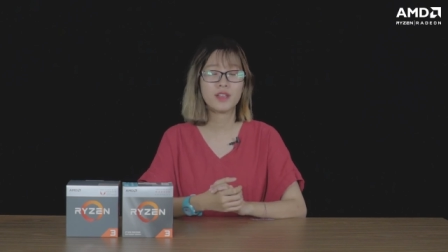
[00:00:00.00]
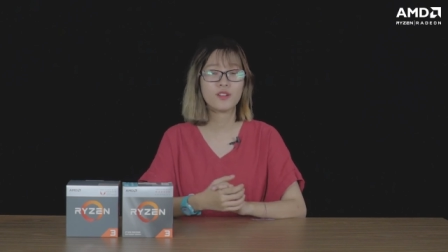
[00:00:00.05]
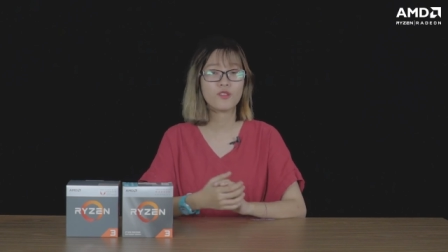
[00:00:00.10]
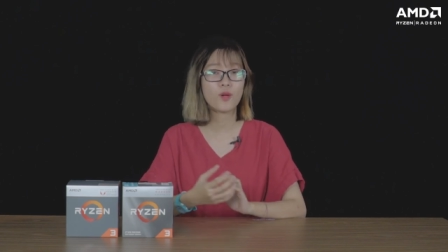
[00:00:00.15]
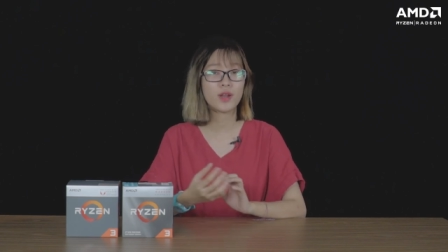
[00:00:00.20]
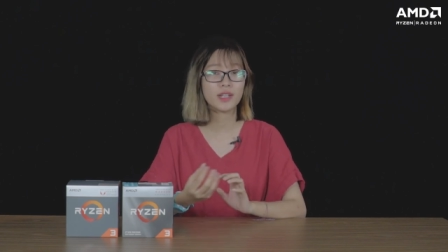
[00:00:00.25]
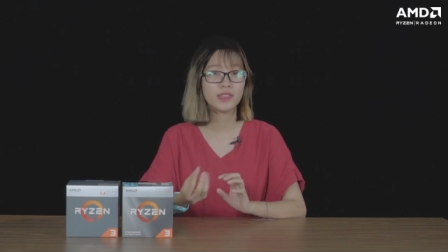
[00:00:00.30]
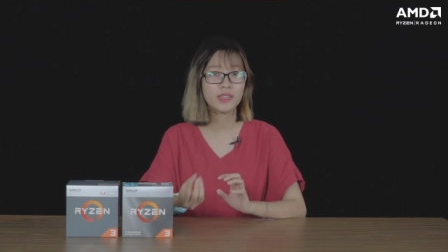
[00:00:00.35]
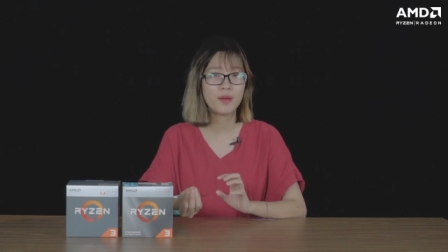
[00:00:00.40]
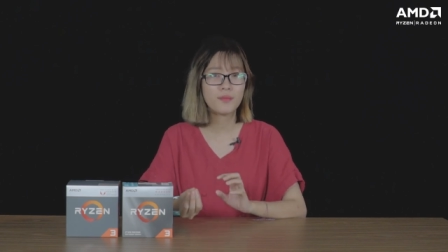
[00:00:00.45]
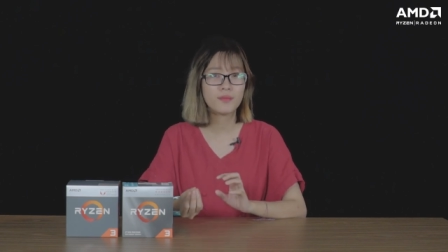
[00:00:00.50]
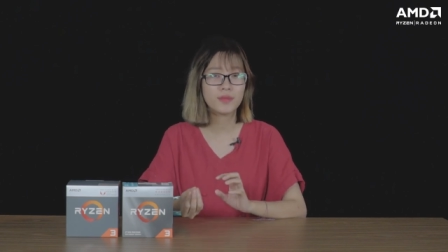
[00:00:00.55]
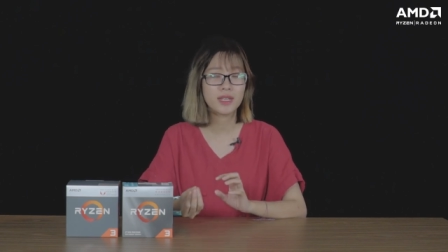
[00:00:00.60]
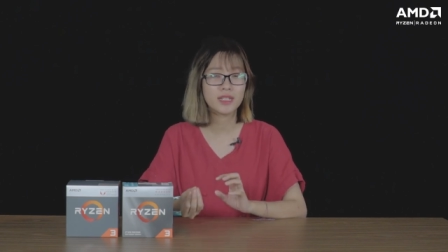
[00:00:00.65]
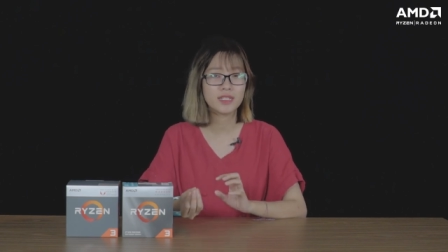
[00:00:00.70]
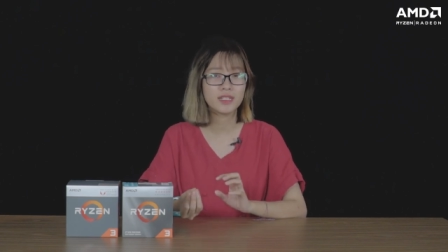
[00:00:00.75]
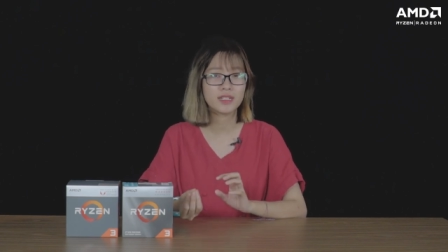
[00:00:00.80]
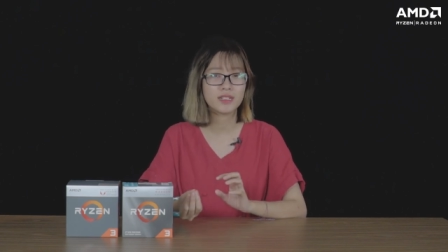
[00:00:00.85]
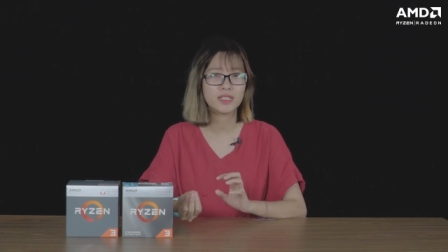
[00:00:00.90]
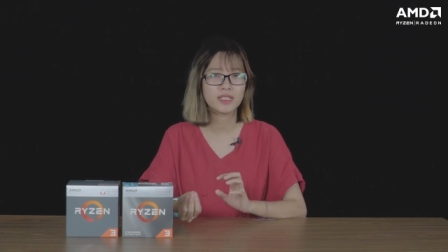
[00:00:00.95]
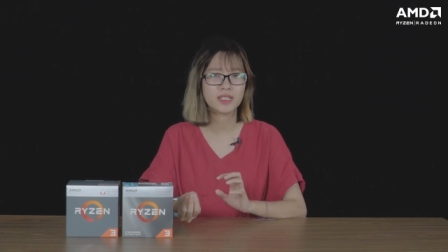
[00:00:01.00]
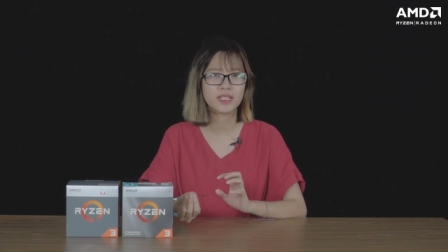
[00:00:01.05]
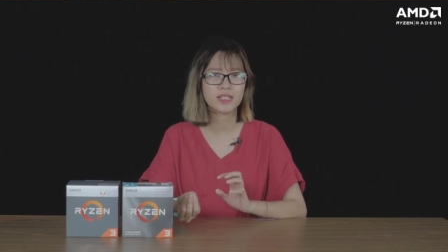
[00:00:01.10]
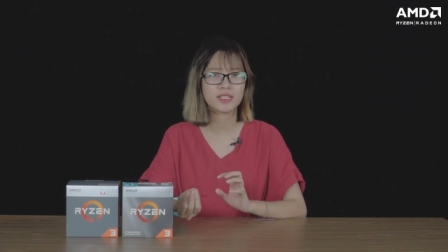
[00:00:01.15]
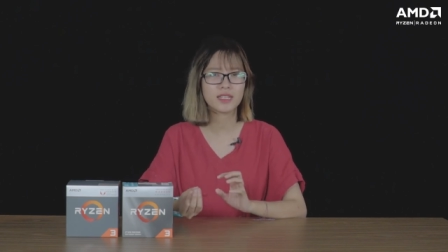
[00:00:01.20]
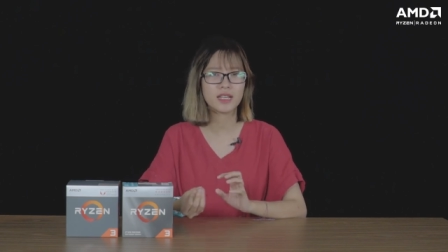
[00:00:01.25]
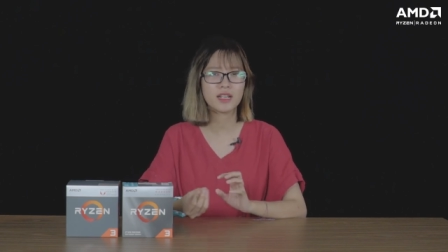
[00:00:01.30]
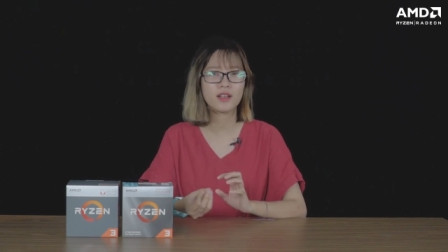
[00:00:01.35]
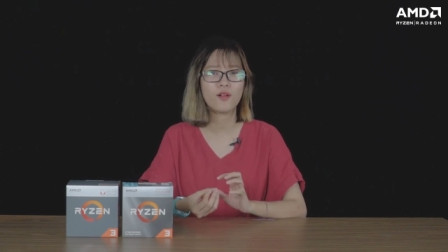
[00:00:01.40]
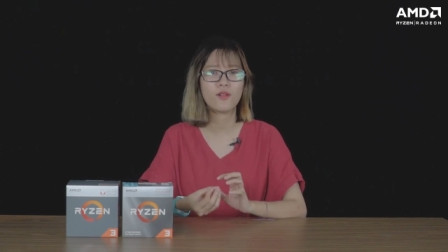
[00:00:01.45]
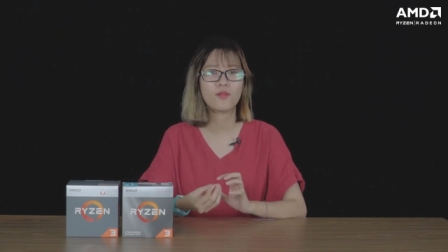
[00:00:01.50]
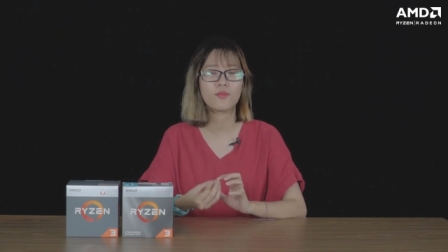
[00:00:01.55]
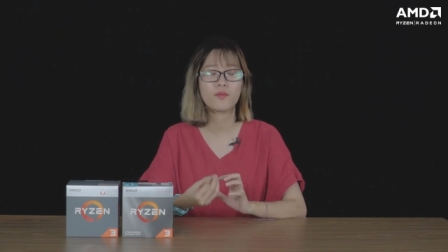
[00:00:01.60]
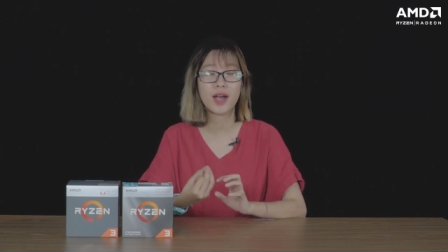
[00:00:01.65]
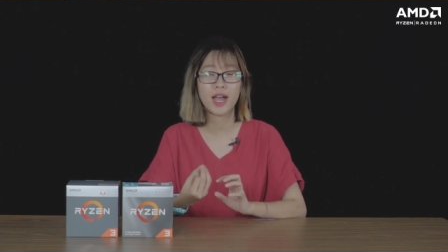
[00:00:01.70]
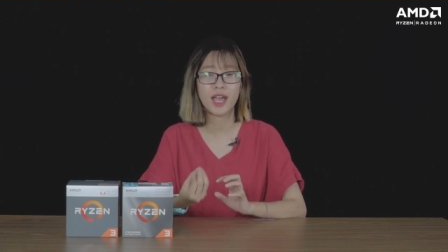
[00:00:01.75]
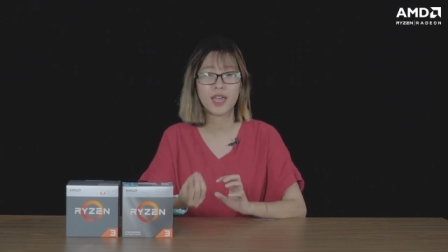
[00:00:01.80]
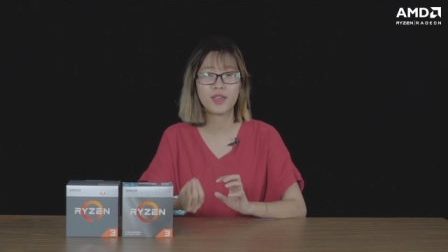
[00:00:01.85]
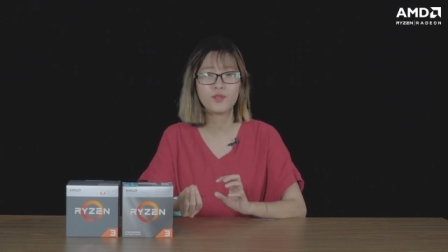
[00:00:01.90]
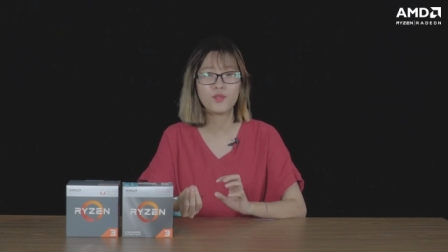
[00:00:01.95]
nên quan tâm đến những chính sách hậu
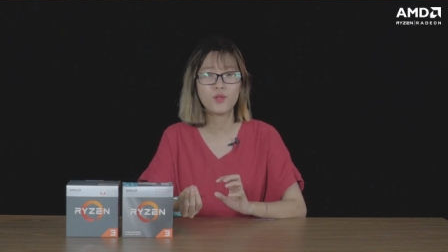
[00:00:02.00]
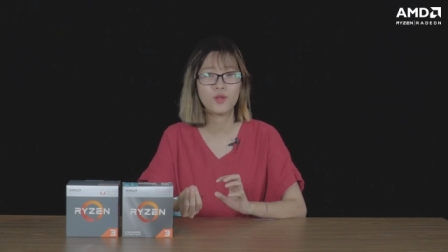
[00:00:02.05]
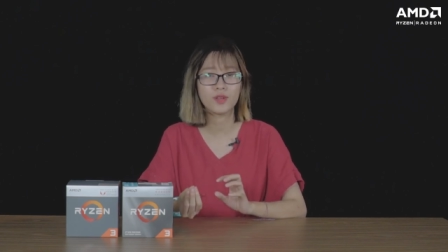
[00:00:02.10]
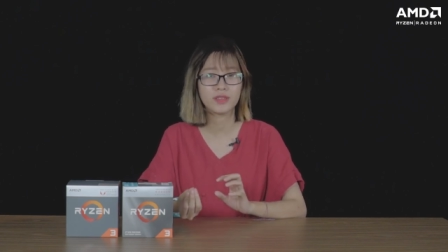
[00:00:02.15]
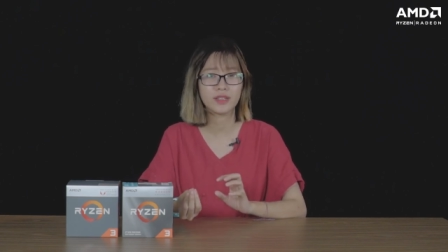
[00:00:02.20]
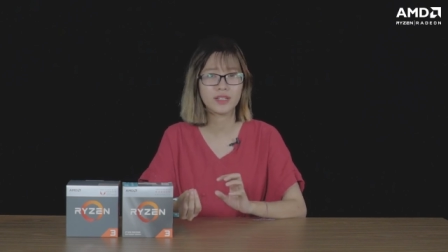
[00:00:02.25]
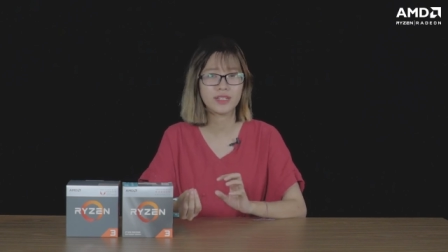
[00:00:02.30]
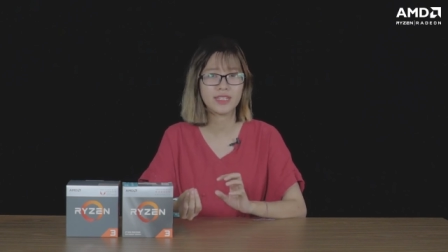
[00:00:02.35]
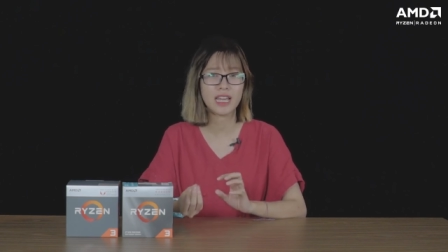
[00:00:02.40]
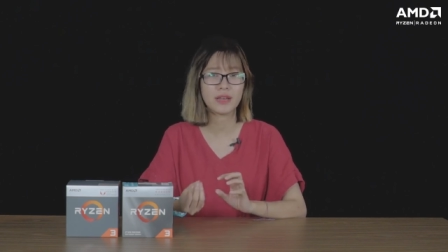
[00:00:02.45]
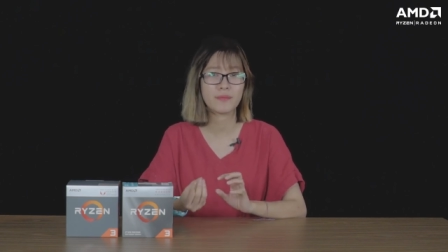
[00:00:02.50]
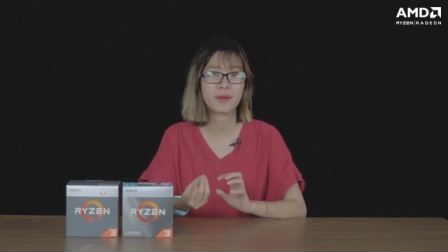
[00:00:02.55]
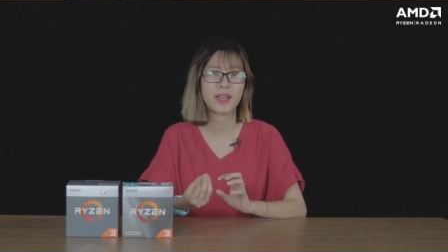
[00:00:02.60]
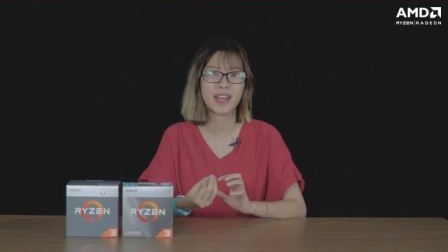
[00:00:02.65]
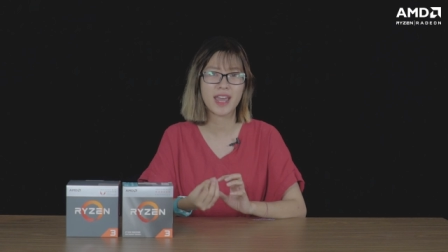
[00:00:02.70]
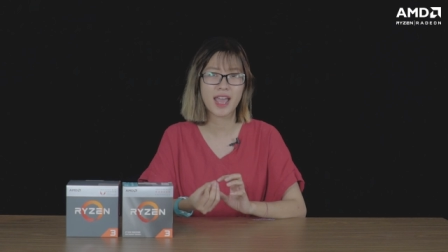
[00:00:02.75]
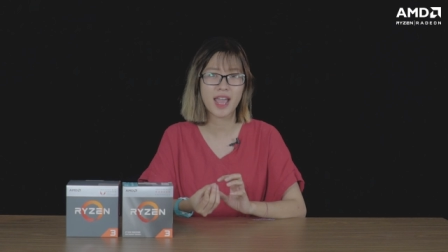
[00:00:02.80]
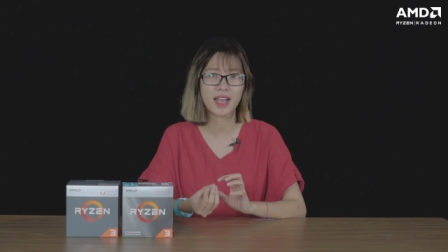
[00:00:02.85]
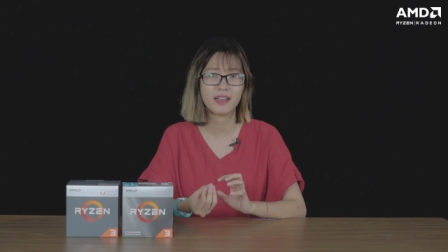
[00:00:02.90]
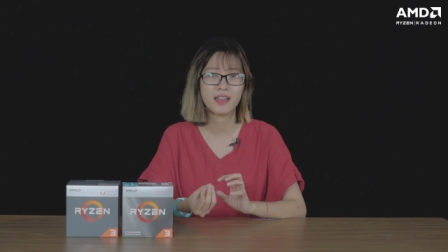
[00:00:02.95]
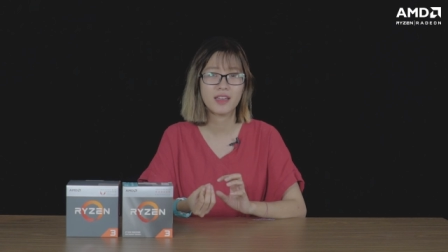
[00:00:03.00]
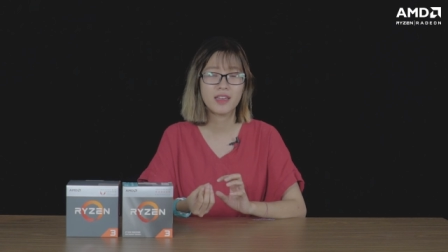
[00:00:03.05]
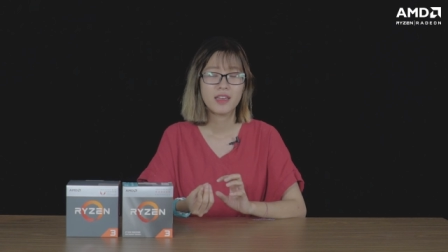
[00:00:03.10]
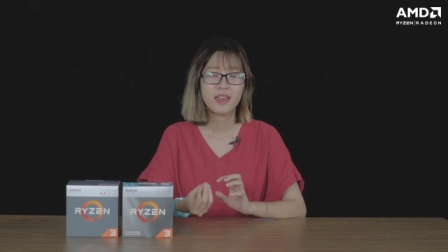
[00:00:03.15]
mãi của những nhà bán hàng